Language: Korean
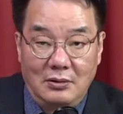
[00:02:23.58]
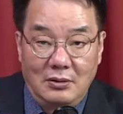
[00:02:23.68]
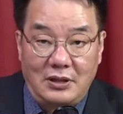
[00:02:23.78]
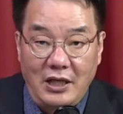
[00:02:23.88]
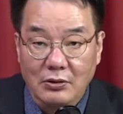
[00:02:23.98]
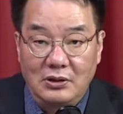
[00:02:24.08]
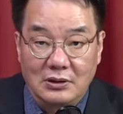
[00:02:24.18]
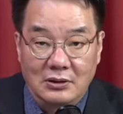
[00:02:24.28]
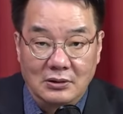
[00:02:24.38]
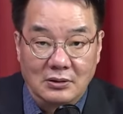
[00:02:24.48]

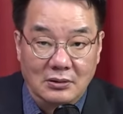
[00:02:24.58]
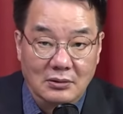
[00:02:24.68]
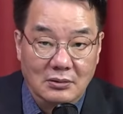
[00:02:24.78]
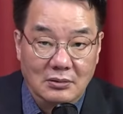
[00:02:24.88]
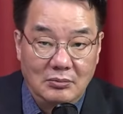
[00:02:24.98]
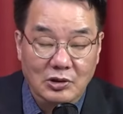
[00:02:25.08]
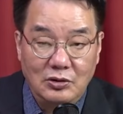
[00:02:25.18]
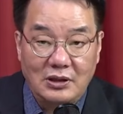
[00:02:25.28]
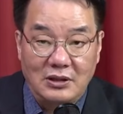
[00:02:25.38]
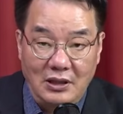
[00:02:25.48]
대의원은
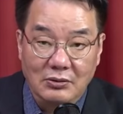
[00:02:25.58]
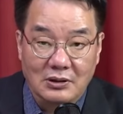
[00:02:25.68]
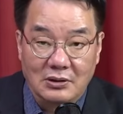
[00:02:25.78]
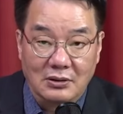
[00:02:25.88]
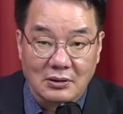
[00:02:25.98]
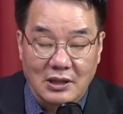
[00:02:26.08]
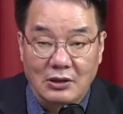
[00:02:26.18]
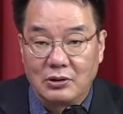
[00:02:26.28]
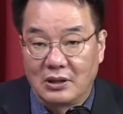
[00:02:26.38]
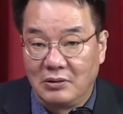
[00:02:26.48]
민주당 대의원은
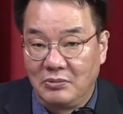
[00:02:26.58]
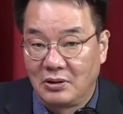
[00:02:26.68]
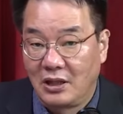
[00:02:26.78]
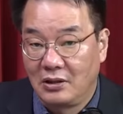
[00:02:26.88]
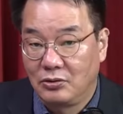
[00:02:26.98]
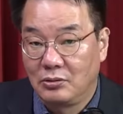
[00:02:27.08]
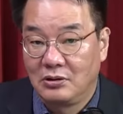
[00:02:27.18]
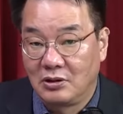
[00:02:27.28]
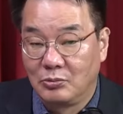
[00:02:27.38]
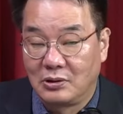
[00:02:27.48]
과거에 김대중
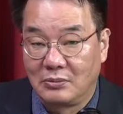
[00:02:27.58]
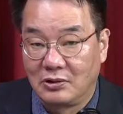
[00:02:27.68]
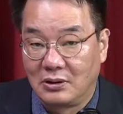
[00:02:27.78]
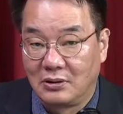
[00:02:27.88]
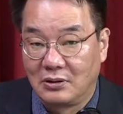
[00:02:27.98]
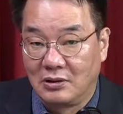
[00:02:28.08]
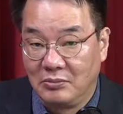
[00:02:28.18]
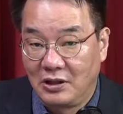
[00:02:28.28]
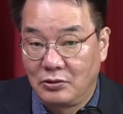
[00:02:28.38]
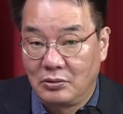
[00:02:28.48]
정부 때부터
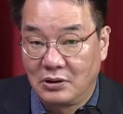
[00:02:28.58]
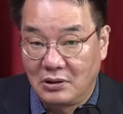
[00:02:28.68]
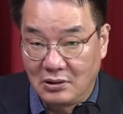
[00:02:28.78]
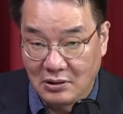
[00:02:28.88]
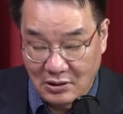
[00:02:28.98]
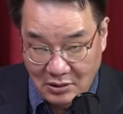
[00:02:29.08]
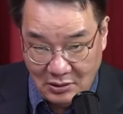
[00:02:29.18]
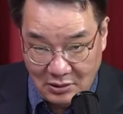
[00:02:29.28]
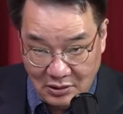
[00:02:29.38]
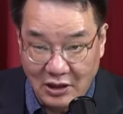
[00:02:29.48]
김대중
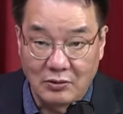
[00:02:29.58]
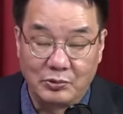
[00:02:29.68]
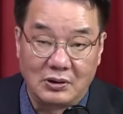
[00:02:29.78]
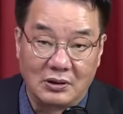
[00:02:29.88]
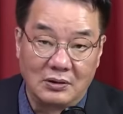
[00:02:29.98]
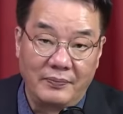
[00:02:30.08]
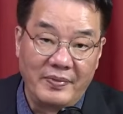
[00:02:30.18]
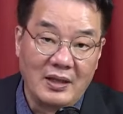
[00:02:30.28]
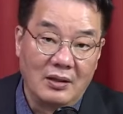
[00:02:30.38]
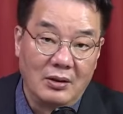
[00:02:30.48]
그 세력부터
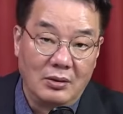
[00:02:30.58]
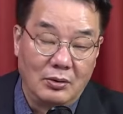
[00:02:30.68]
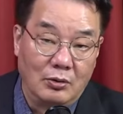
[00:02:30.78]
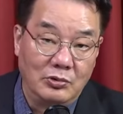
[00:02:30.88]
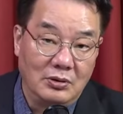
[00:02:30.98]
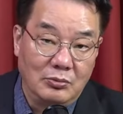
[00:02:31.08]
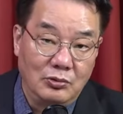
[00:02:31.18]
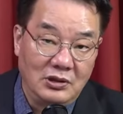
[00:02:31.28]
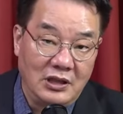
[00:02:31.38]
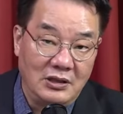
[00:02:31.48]
노무현
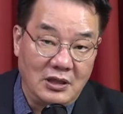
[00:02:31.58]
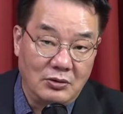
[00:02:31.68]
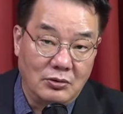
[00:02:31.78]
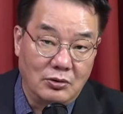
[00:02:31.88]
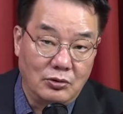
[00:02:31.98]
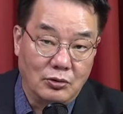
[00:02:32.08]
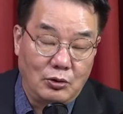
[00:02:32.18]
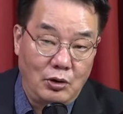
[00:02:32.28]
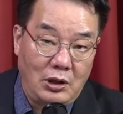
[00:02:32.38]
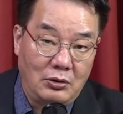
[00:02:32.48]
문재인 세력으로 쭉
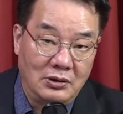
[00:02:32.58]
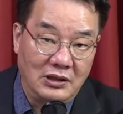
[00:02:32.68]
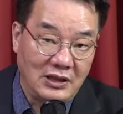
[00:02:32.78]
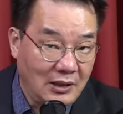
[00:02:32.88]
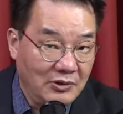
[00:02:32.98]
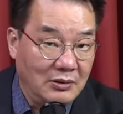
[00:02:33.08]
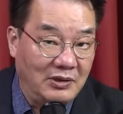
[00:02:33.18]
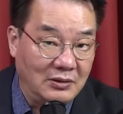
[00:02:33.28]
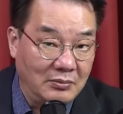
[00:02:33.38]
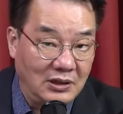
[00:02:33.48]
올라온 이 사람들이
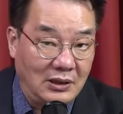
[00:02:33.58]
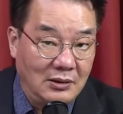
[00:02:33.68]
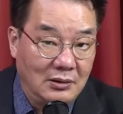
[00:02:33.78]
많습니다.